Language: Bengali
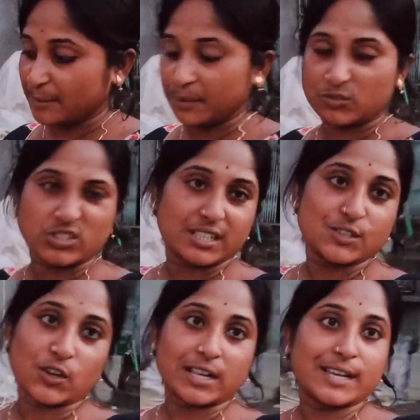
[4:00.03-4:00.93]
আমি একটু দেখি
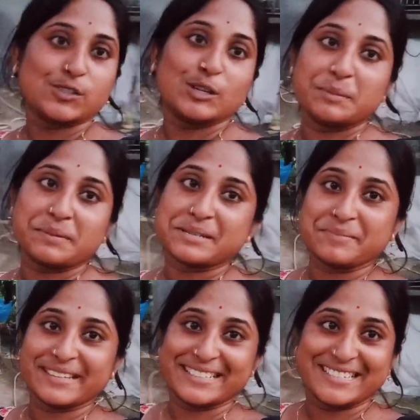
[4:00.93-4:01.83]
জল খাই জল পিপাসে
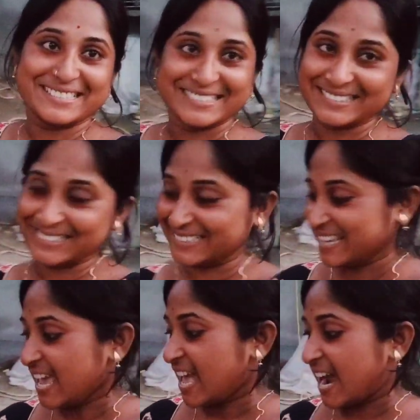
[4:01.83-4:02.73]
পেয়ে গেছে
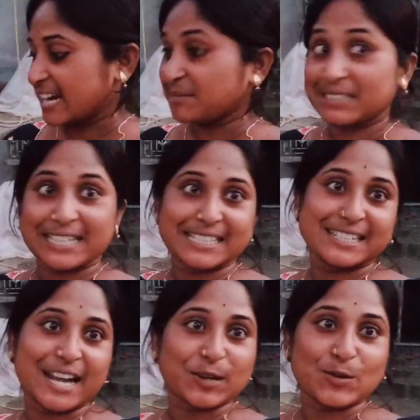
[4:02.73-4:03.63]
আর আমাদের কাছে
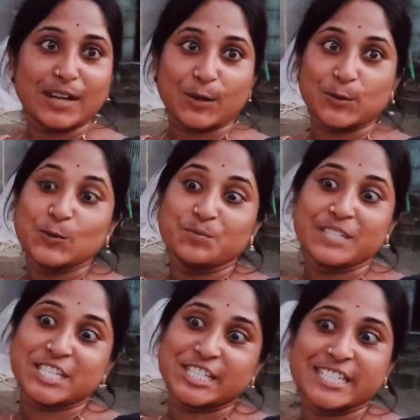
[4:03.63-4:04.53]
নারকল না খুব
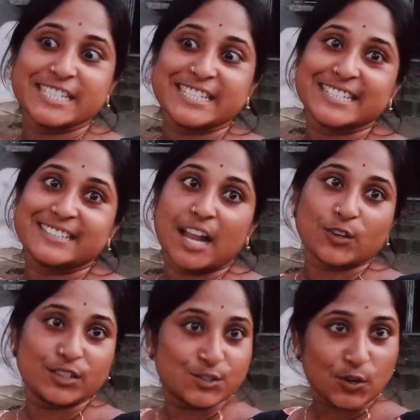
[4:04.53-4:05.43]
মিষ্টি
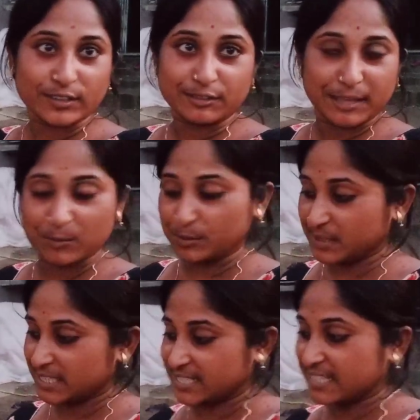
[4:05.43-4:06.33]
নারকলের জলটাও তেমন
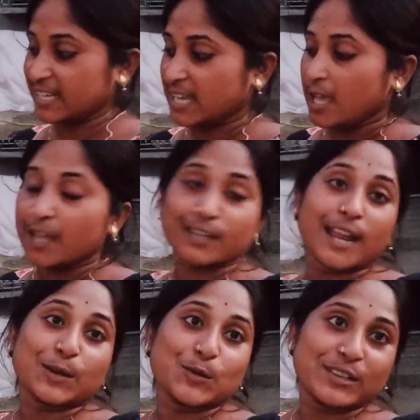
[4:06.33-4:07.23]
মিষ্টি
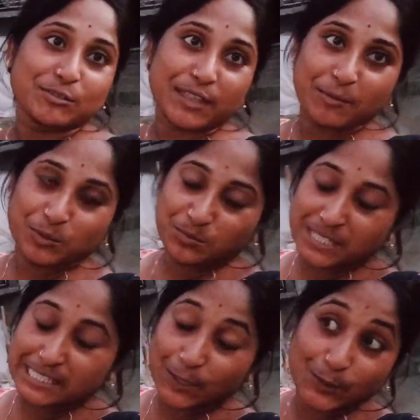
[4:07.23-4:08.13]
নারকেলটাও তেমন
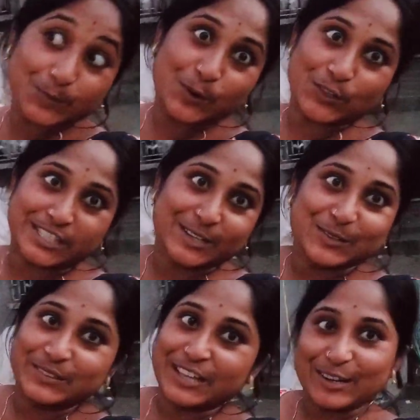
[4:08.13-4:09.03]
মিষ্টি খুব
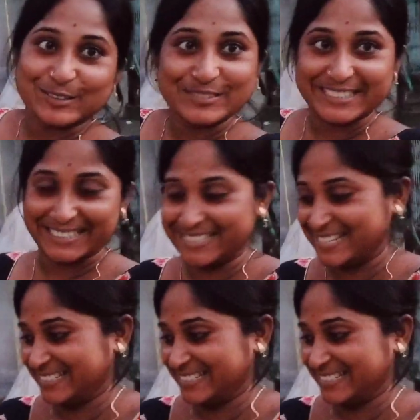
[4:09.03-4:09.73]
রসালো দারুণ টেস্ট